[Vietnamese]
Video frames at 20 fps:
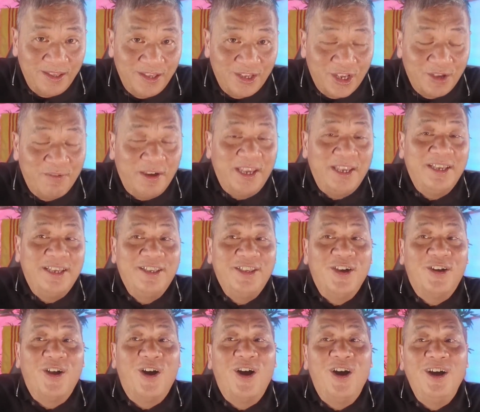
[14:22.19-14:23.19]
Quý vị,
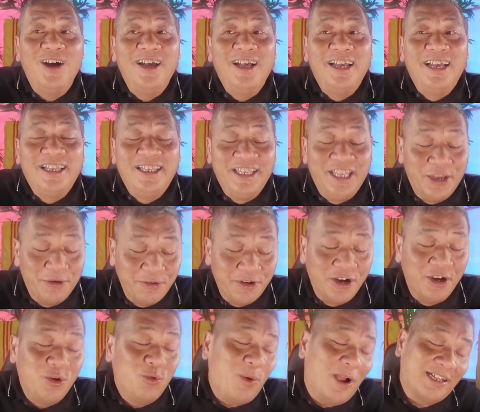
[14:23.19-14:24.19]
do đó nhiều
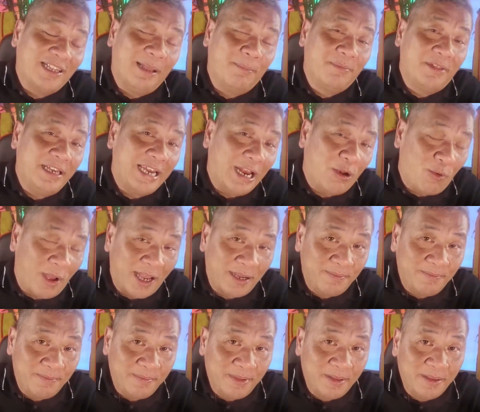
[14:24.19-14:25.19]
người quan tâm tới Đài Loan
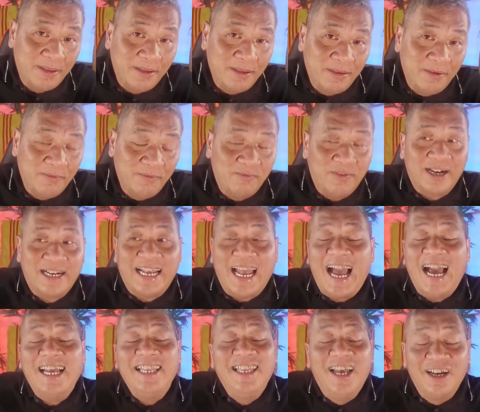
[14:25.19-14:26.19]
và
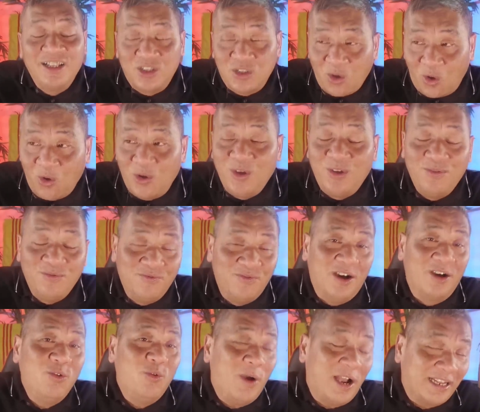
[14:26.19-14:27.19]
cá nhân tôi
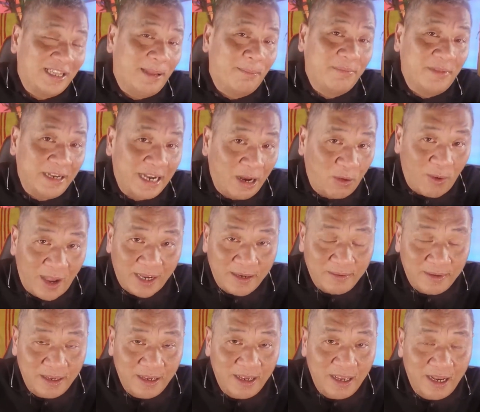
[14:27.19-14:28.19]
vẫn quan tâm tới Đài Loan
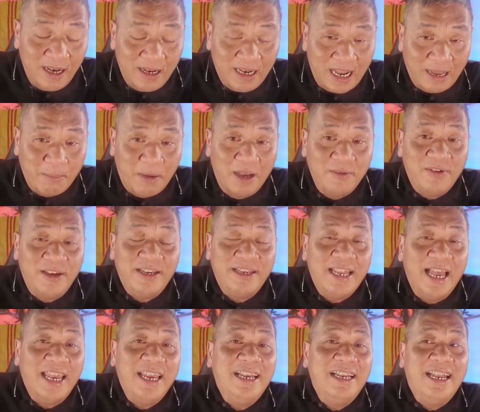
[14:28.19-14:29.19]
là bởi vì
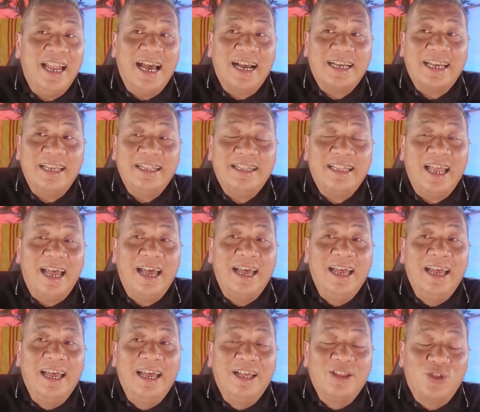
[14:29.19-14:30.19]
đây là cái à,
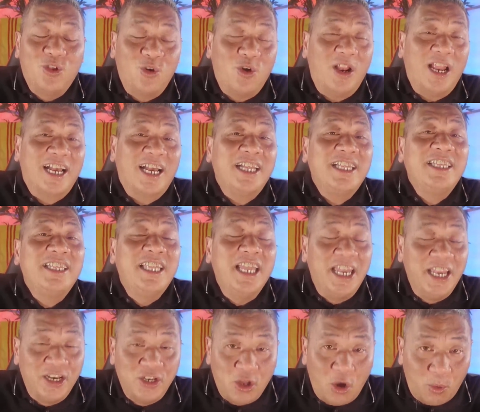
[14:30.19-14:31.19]
tôi gọi là cái
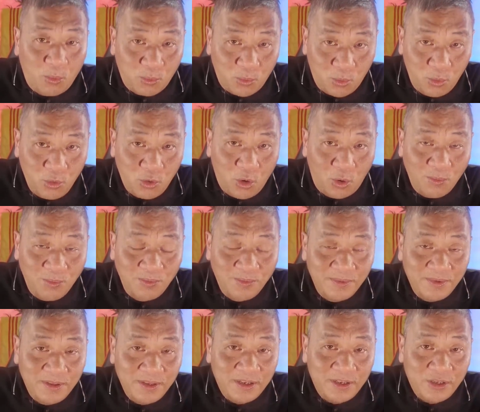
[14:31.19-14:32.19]
tiền đồn cuối cùng
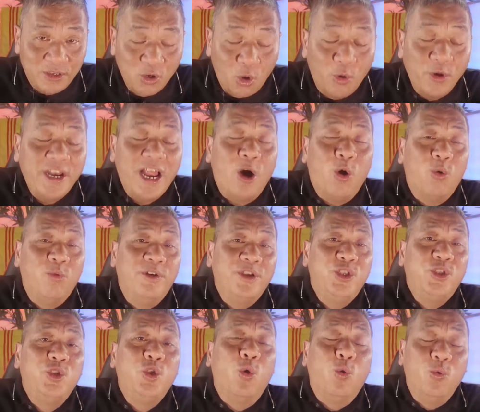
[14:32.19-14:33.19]
đối đầu với
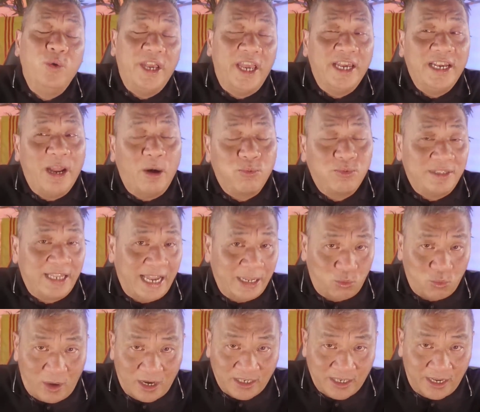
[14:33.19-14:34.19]
chủ nghĩa độc tài
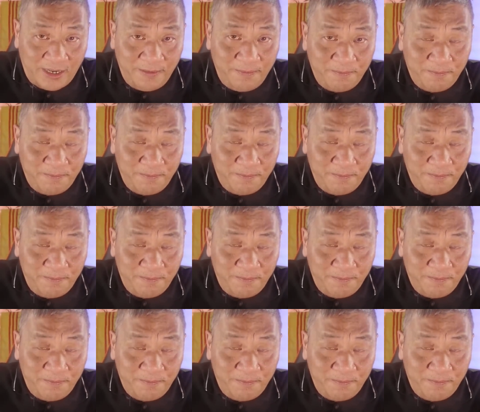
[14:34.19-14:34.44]
toàn trị.